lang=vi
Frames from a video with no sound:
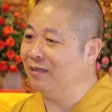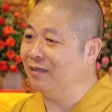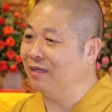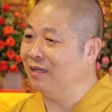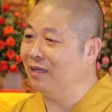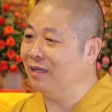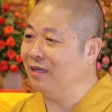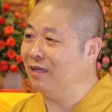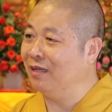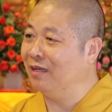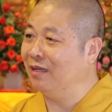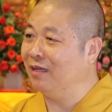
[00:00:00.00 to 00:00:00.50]

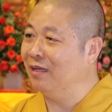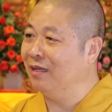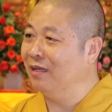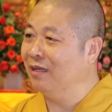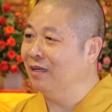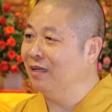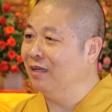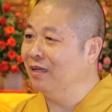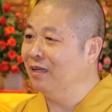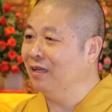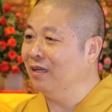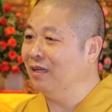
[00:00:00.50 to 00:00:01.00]
cái,
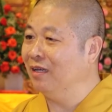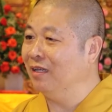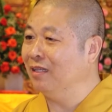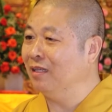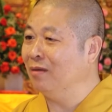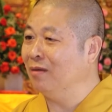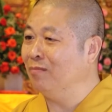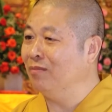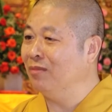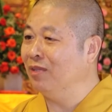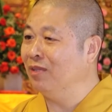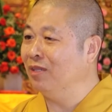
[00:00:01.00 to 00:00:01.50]
cái
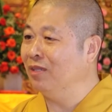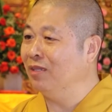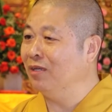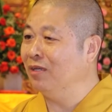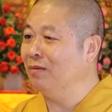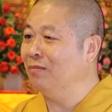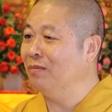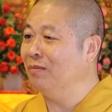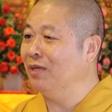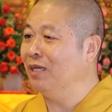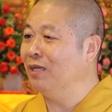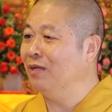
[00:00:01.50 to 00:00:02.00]
tâm từ
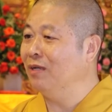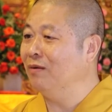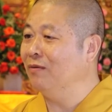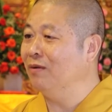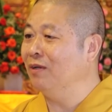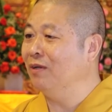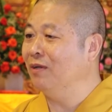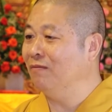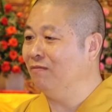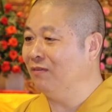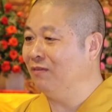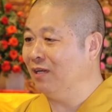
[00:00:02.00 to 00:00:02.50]
bi của
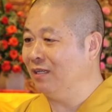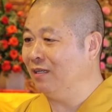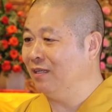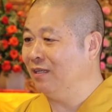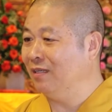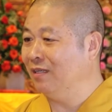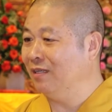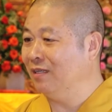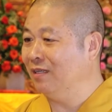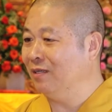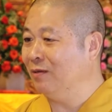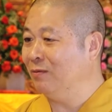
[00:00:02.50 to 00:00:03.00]
Đức Phật.
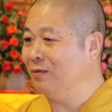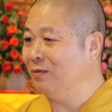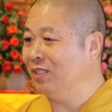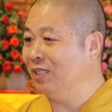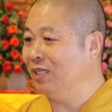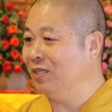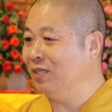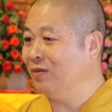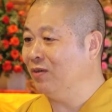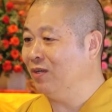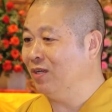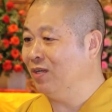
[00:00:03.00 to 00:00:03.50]
Không chỉ
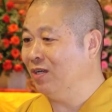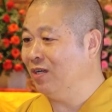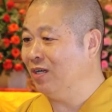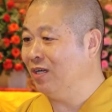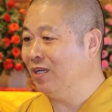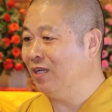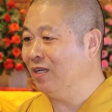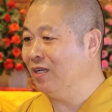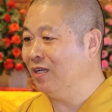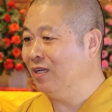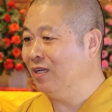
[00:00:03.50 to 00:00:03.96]
con người,